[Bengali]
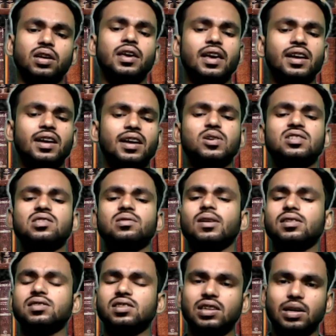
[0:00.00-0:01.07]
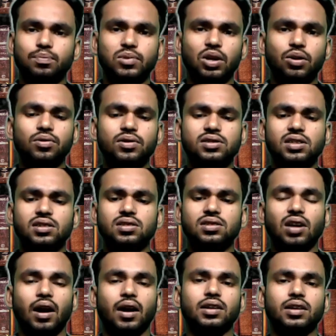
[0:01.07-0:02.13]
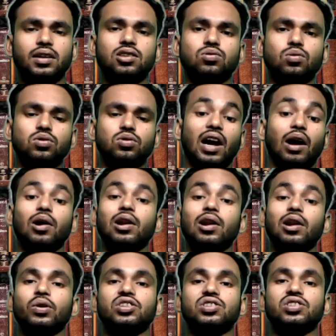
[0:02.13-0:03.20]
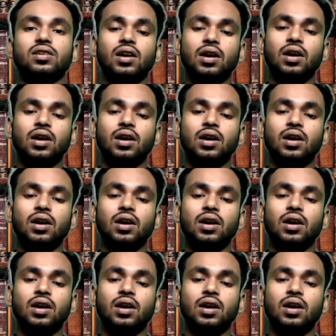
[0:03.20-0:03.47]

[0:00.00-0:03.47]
এক্স প্রিন্সিপাল যিনি গ্রেপ্তার হয়েছেন তার কিন্তু টাওয়ার লোকেশন